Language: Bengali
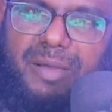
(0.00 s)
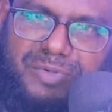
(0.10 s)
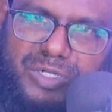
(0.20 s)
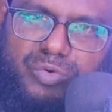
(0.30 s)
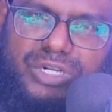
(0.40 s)

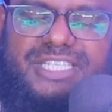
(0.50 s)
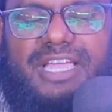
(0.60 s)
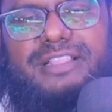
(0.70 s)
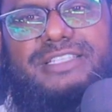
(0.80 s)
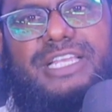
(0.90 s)
আপনি গুলি
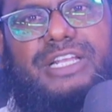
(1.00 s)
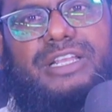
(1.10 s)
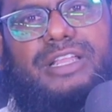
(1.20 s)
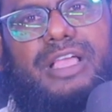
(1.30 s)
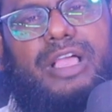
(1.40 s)
চালাচ্ছেন
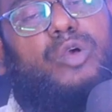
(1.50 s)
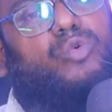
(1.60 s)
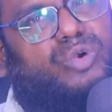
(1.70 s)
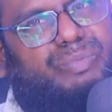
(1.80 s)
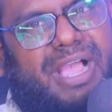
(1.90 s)

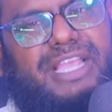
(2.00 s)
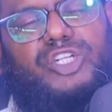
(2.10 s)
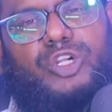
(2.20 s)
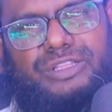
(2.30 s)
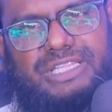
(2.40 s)
কোন
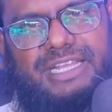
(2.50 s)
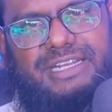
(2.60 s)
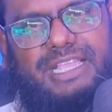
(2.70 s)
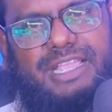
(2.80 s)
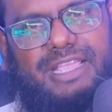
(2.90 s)
মায়ের
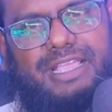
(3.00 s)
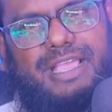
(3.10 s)
সন্তানকে